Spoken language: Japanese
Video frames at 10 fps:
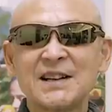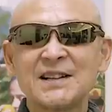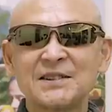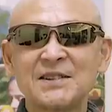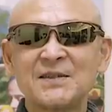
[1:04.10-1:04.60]

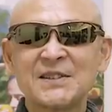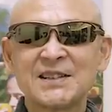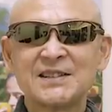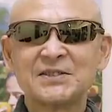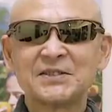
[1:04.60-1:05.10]
何なの山
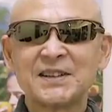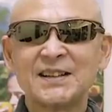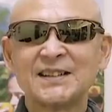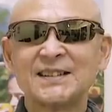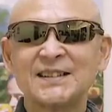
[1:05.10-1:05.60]
ちゃんにとっていや
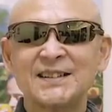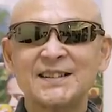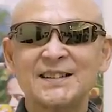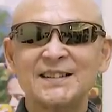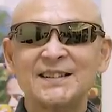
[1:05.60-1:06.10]
もう買え
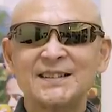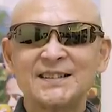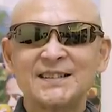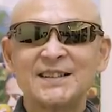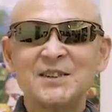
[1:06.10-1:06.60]
なくなっちゃっ
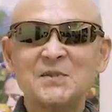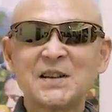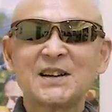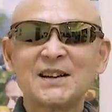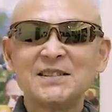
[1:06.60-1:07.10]
たえ
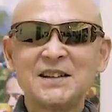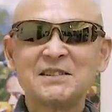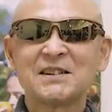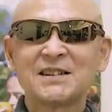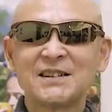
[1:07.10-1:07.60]
まだ買いた
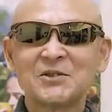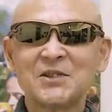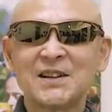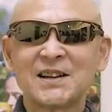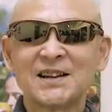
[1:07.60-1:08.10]
いわけね
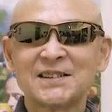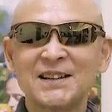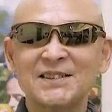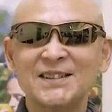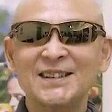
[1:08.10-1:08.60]
この間買っ
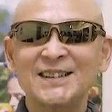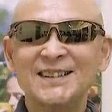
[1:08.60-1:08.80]
たのに